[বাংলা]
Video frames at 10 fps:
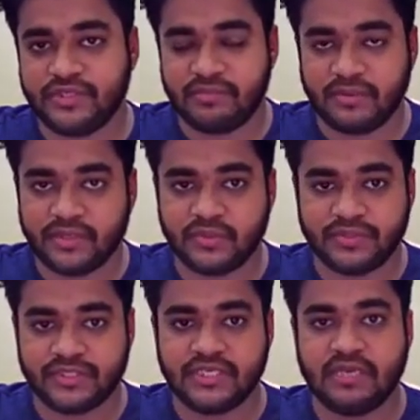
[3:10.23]
টেমপ্লেট যদি
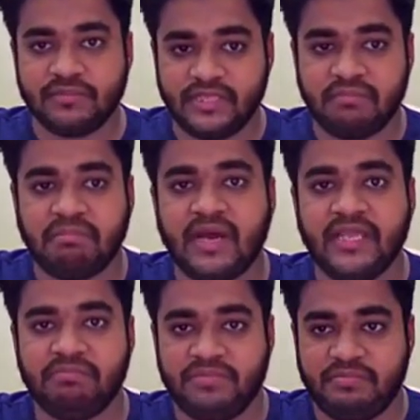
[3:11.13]
ব্যবহার করতে চাই আমাদের
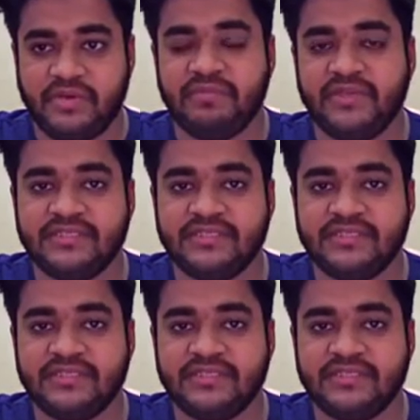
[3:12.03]
পাইপ